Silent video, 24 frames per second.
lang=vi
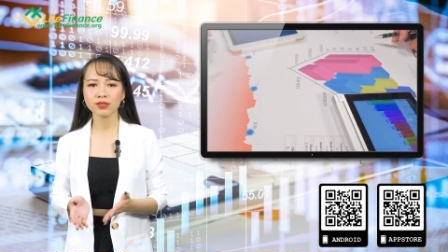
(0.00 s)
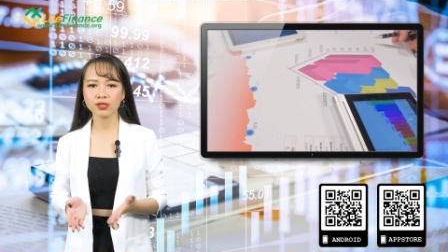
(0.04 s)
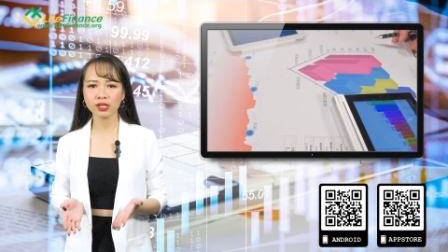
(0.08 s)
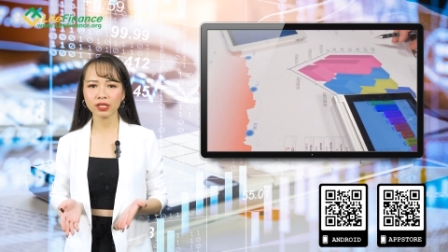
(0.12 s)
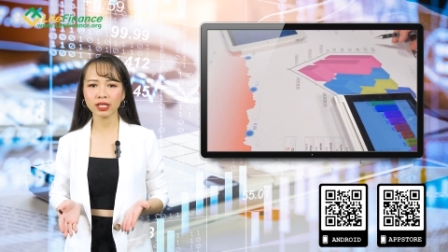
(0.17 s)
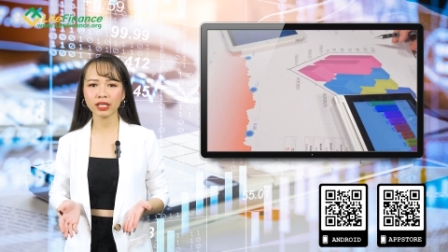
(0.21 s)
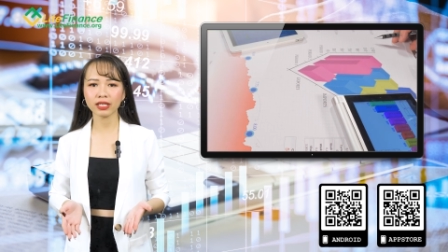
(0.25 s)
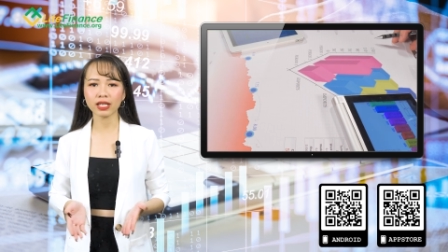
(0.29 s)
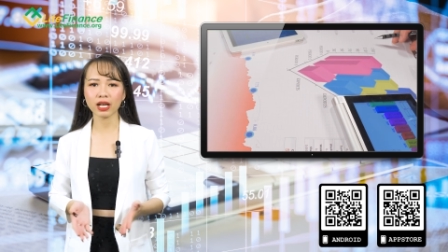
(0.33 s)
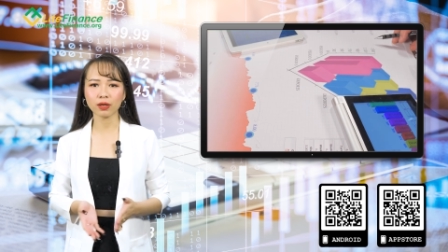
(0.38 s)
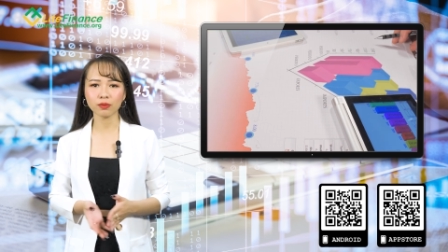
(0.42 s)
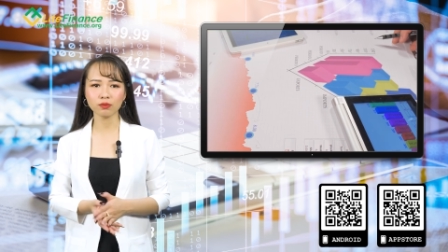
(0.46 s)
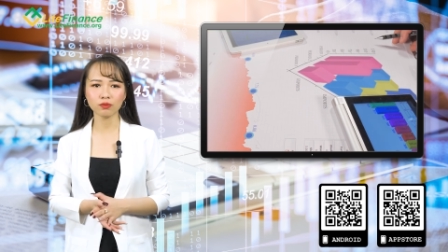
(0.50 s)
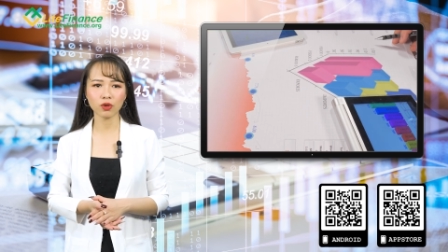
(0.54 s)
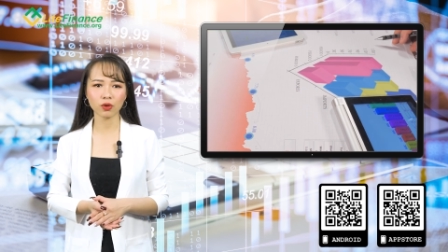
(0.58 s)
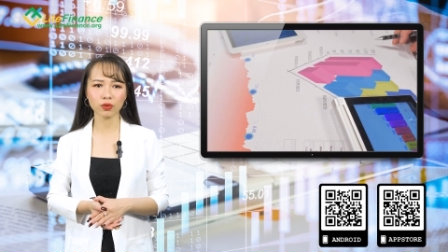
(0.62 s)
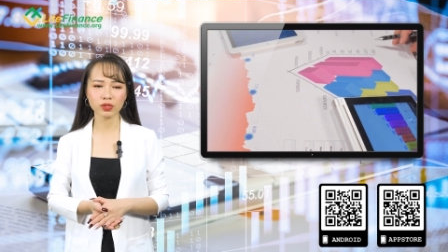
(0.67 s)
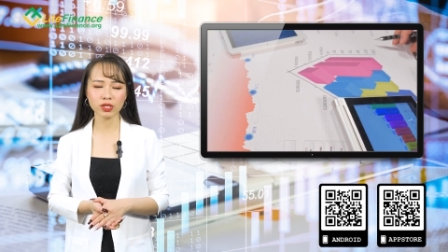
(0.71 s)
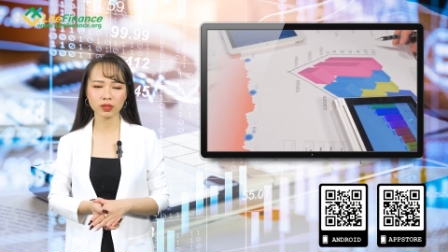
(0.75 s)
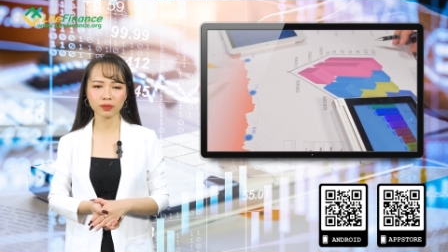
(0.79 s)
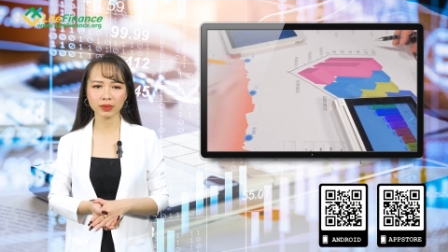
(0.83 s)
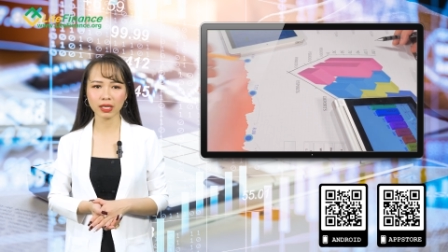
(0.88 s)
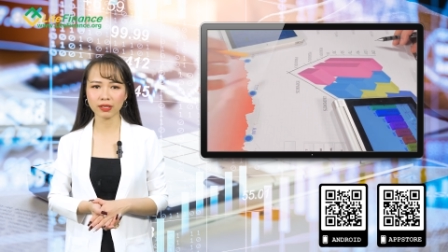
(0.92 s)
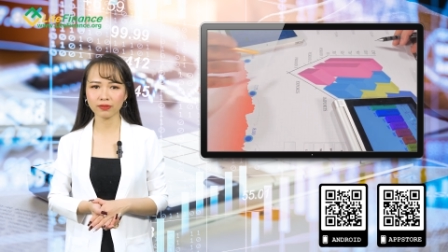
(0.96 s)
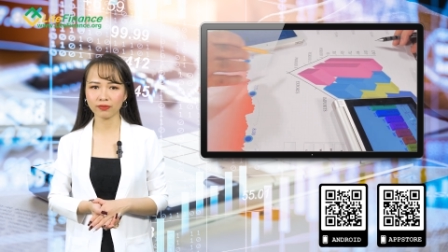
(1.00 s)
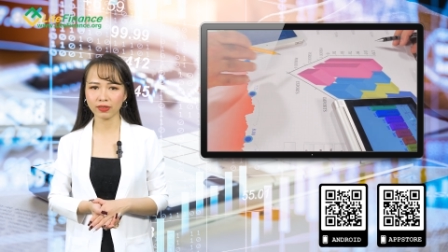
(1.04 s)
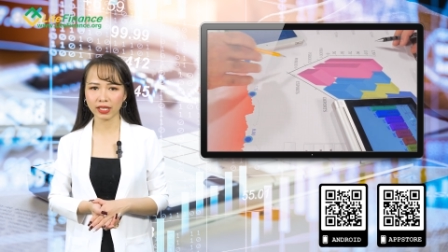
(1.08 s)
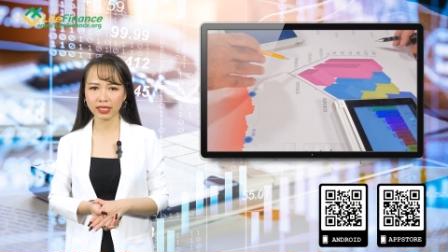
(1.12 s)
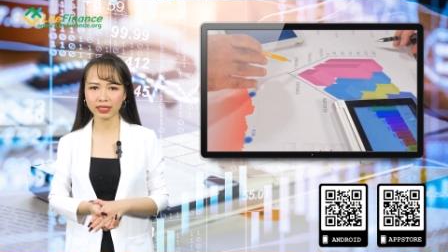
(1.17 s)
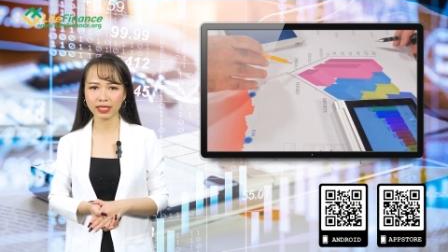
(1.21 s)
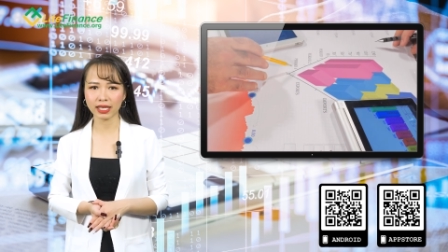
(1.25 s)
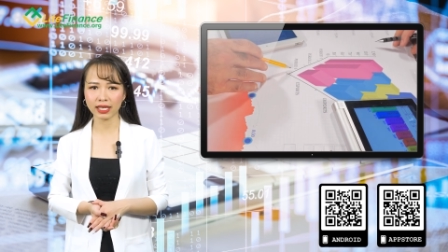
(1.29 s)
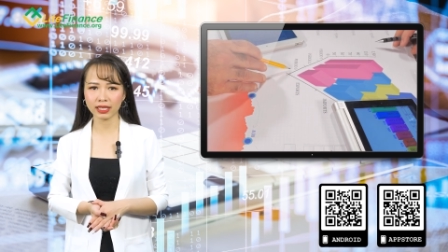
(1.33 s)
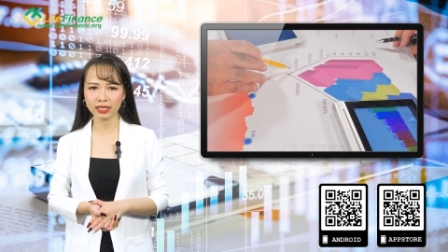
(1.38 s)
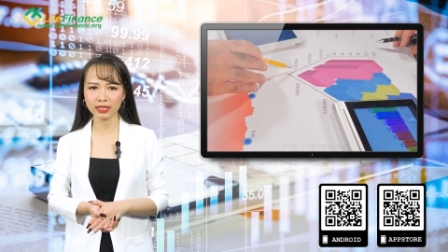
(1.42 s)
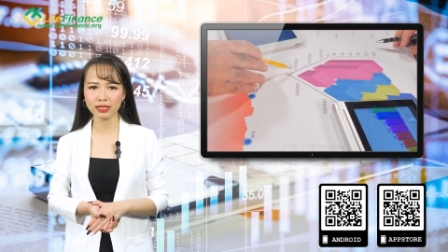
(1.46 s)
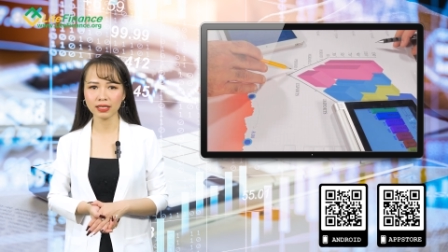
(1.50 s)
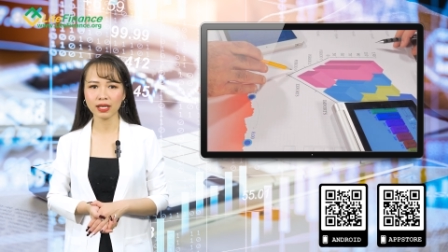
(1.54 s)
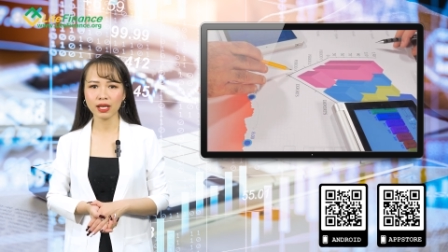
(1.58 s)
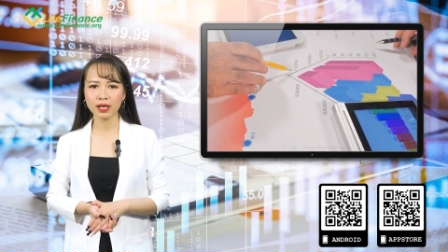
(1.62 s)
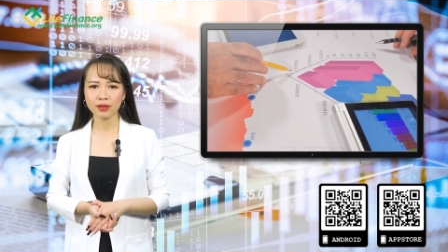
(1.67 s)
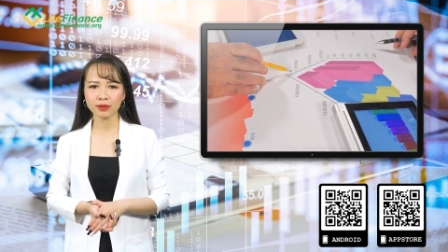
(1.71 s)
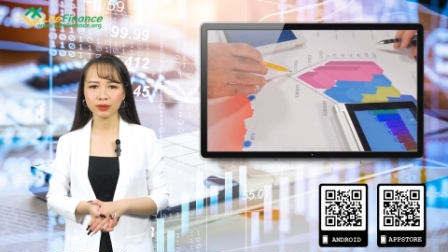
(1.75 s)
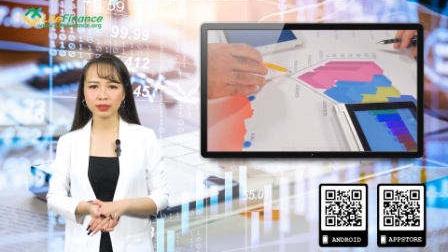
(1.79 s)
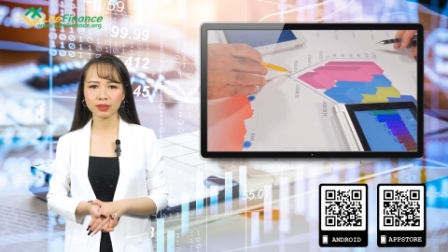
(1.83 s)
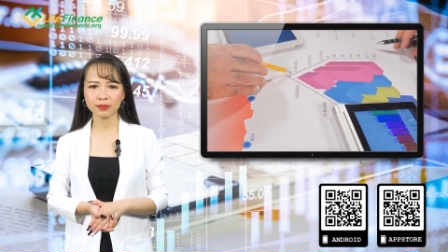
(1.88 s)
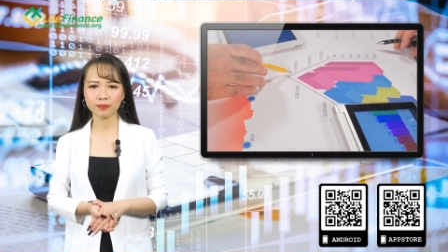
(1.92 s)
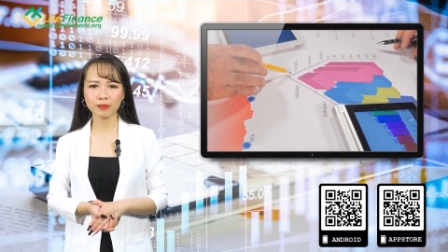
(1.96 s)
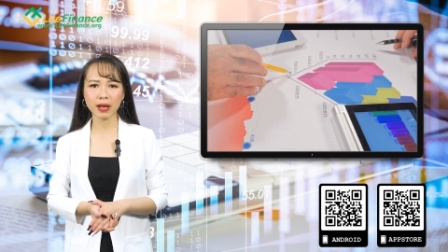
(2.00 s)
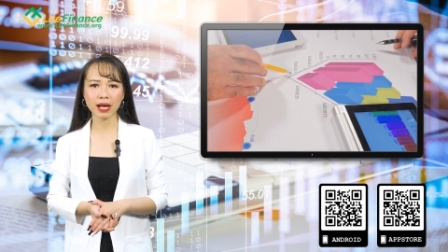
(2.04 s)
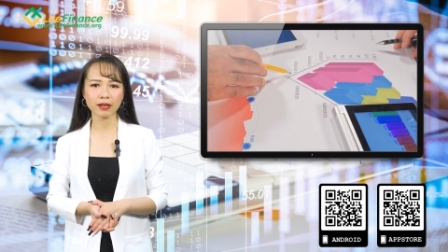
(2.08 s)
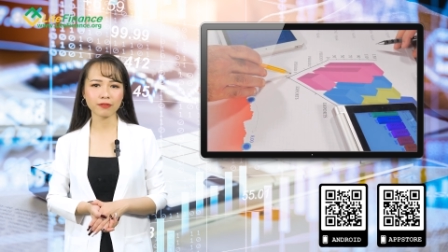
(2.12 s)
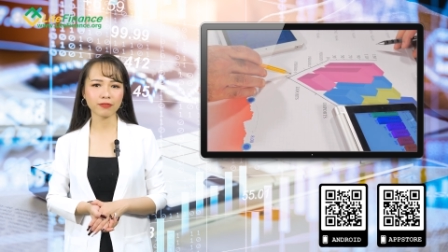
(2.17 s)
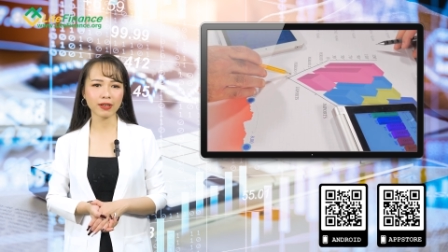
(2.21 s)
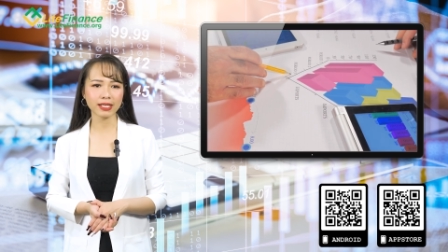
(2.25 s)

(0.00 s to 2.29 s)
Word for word: Trước khi đóng một trong các vị thế, bạn